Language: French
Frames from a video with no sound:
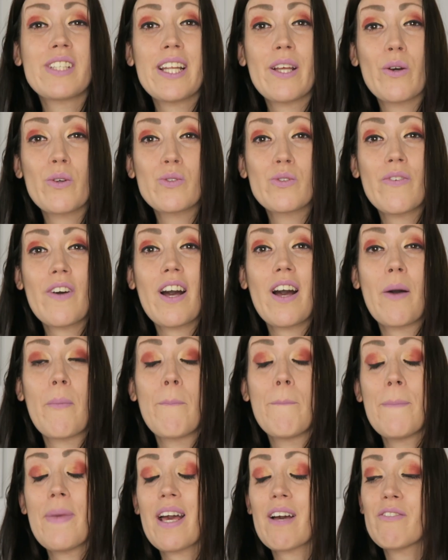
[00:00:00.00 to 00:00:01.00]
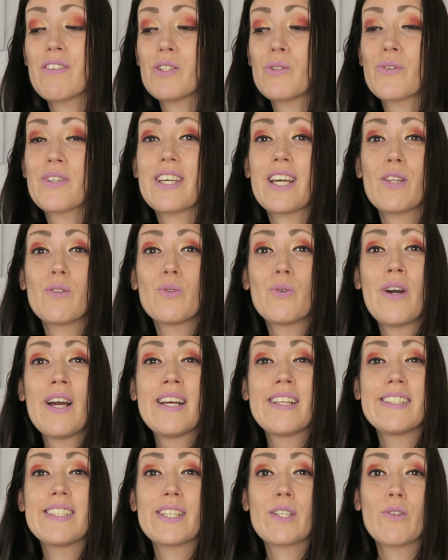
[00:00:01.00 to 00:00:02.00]
allez recevoir un merveilleux cadeau
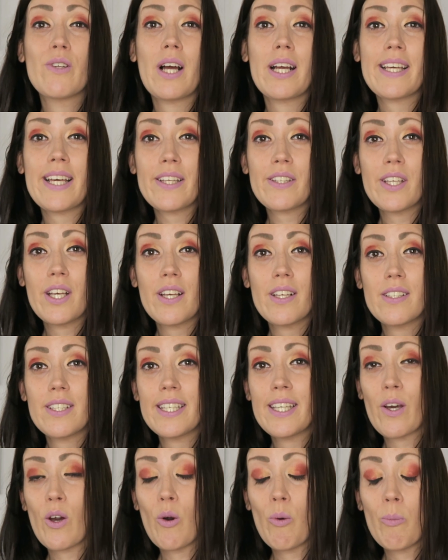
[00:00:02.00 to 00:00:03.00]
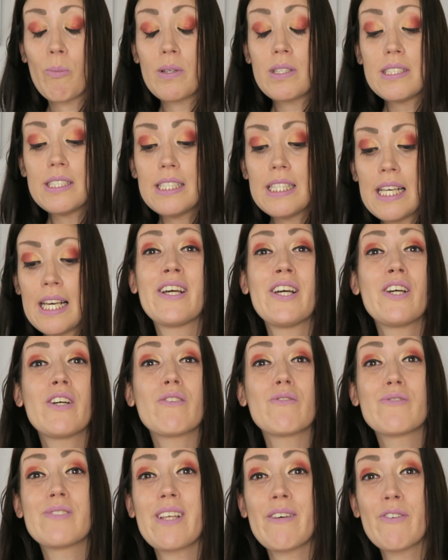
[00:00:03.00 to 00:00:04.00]
dès que la carte est remplie.
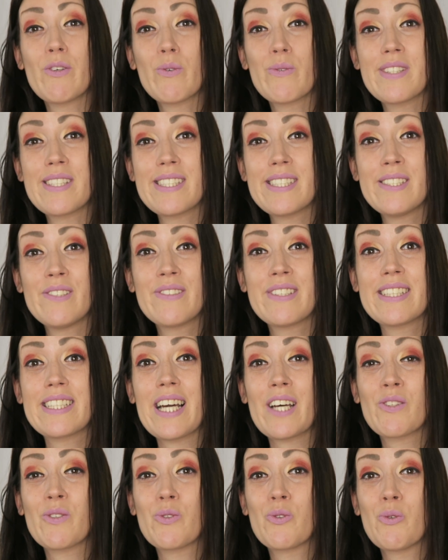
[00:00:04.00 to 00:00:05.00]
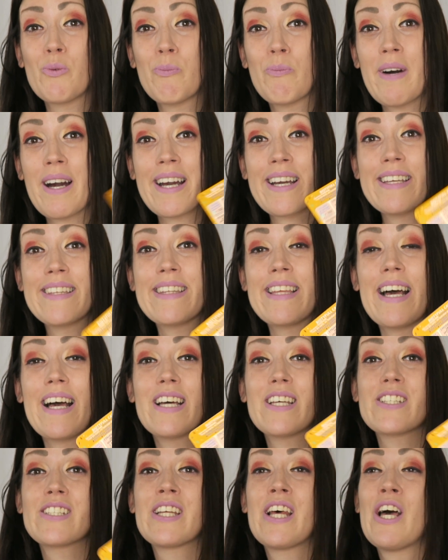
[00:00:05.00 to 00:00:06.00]
Vous avez aussi une carte de
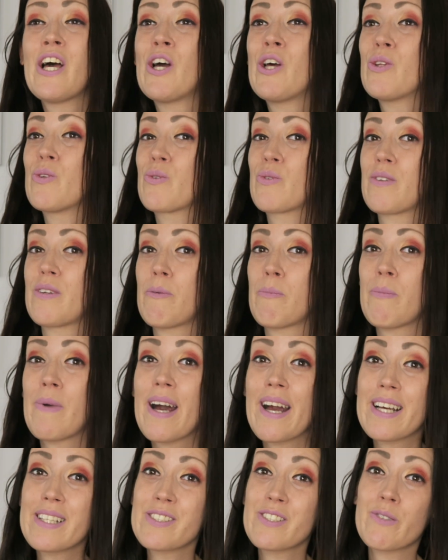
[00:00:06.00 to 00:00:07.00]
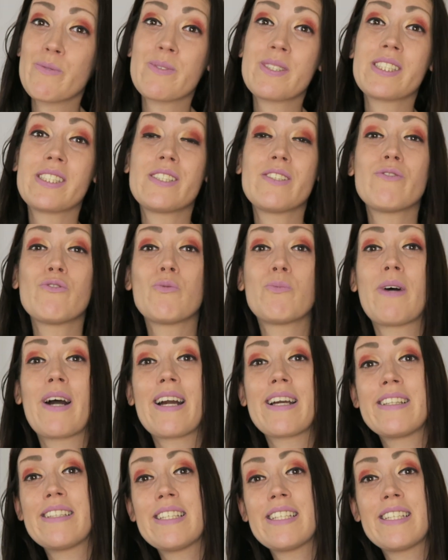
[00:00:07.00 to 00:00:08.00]
parrainage. Donc par exemple, si vous
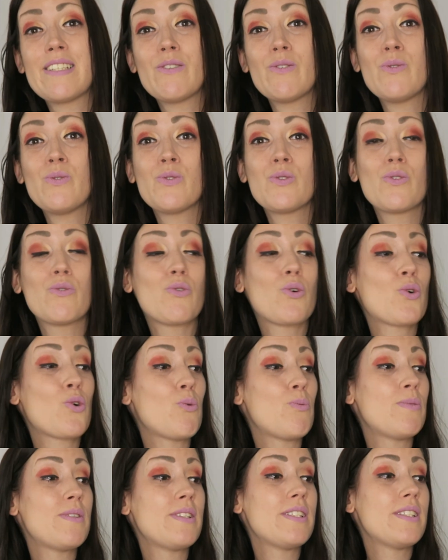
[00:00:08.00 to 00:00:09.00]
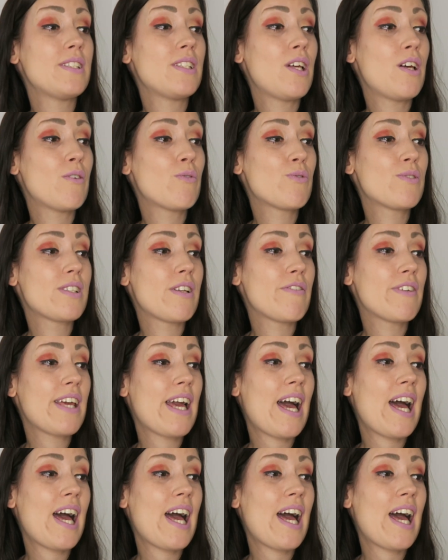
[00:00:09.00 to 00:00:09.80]
parrainez une de vos copines, vous avez